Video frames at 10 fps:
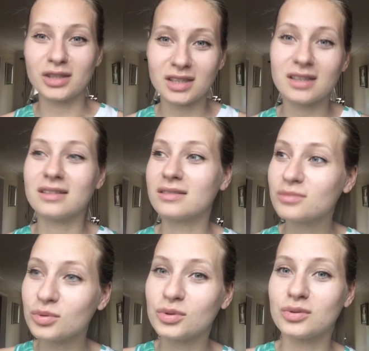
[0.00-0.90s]
и
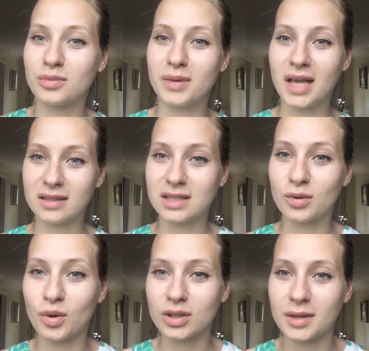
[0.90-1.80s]
будут менять все
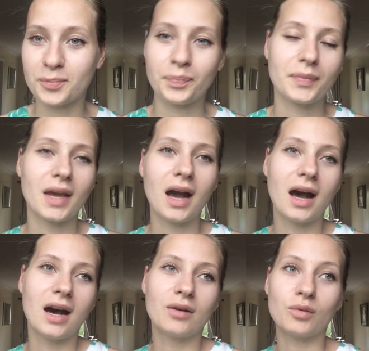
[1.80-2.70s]
окна.
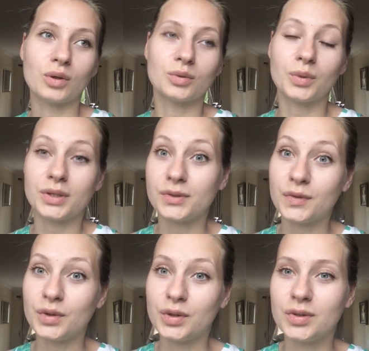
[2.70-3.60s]
Вот, ой,
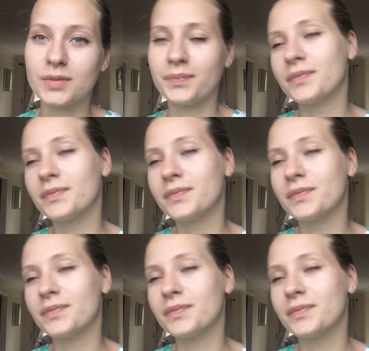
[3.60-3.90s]
извините.